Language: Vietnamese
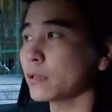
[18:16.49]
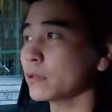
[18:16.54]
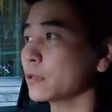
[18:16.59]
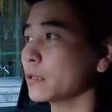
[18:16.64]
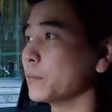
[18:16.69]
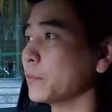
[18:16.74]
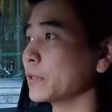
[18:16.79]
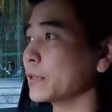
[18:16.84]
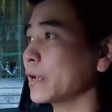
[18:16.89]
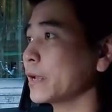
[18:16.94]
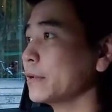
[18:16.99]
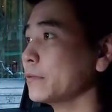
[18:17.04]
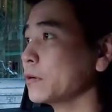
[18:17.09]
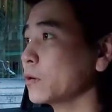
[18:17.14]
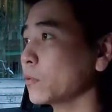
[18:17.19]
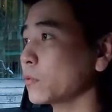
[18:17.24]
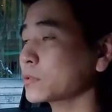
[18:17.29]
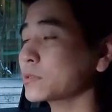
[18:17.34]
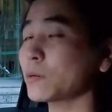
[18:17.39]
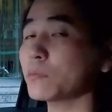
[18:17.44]
thì mình thấy
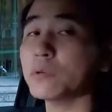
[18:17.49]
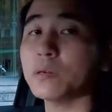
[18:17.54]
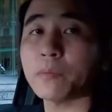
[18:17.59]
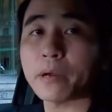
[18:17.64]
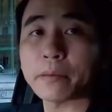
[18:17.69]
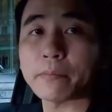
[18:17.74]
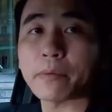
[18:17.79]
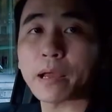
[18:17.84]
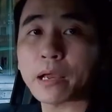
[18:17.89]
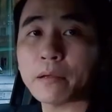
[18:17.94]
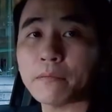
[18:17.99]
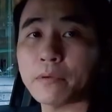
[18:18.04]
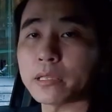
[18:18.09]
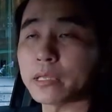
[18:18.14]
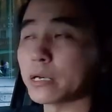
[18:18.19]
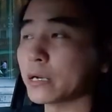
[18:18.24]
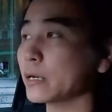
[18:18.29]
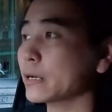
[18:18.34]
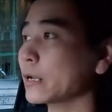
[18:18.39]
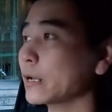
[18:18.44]
cuộc sống nó may mắn và
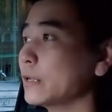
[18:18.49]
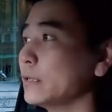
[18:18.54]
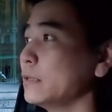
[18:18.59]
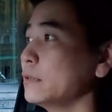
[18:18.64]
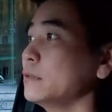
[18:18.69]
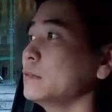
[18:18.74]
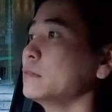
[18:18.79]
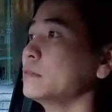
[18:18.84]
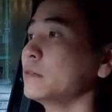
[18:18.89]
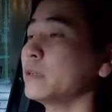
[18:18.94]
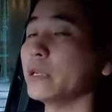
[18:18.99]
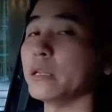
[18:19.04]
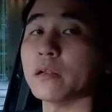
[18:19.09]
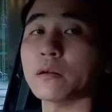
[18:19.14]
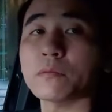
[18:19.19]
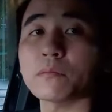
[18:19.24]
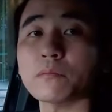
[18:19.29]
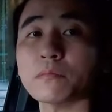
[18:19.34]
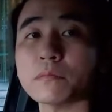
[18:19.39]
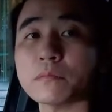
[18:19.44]
những cái gì nó
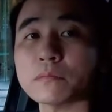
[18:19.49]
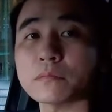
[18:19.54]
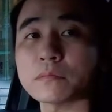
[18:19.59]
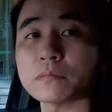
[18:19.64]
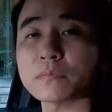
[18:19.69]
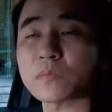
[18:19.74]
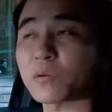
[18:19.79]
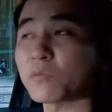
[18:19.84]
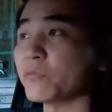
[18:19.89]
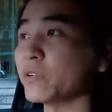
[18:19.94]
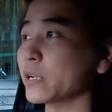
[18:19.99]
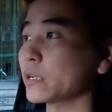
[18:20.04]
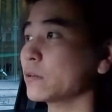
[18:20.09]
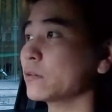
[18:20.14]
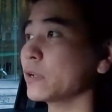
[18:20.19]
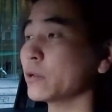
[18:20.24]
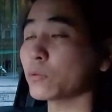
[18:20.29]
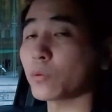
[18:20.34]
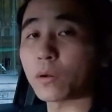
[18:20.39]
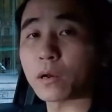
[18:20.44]
cũng công việc nó
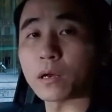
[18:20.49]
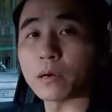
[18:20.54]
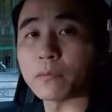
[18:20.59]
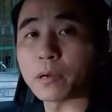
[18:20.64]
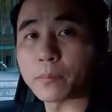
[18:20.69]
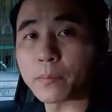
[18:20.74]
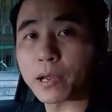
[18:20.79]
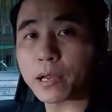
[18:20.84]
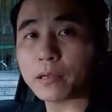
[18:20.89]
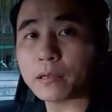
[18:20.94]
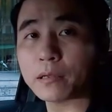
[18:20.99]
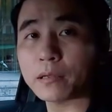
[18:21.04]
đều thuận lợi may mắn